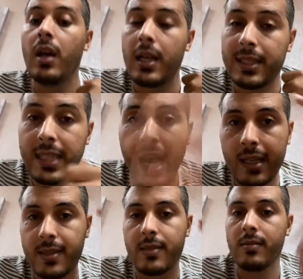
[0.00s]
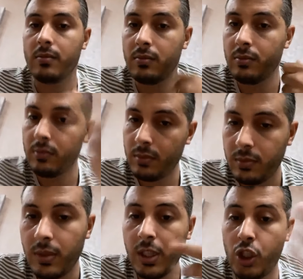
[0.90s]
الطاكس
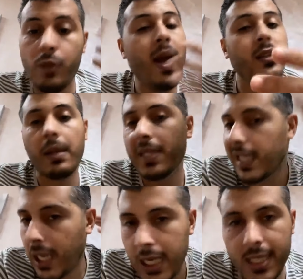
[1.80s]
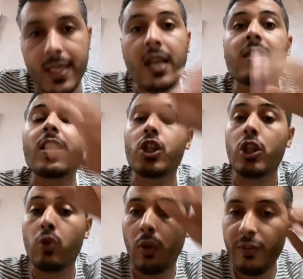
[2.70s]
تيتجمع انت ما تتخلص طاكس
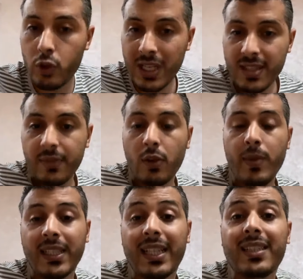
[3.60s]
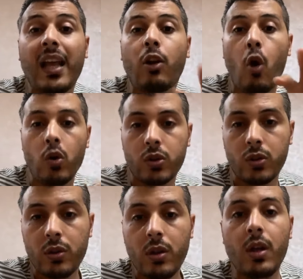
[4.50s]
كتشدو كل فلوس كتصيفطهم عندك انت الكونت
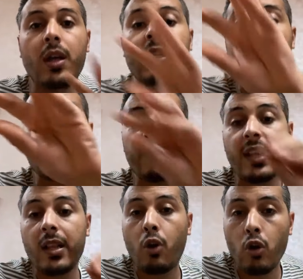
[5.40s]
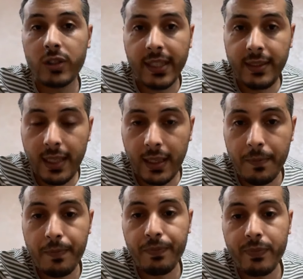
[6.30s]
تتصيفط الكونت عندك
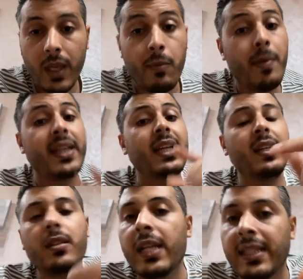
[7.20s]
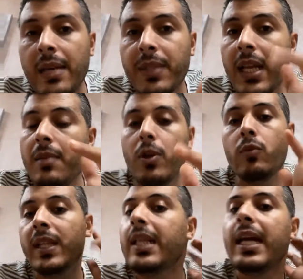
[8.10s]
المهم انا كنعتمد على
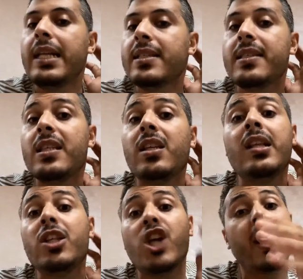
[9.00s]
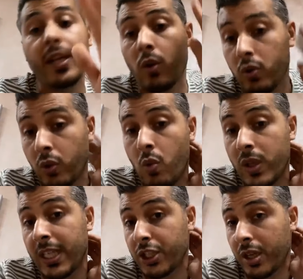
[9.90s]
المعلومات اللي قال لي السيد اللي شاري كونت هو
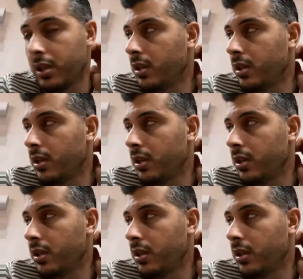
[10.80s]
ديجا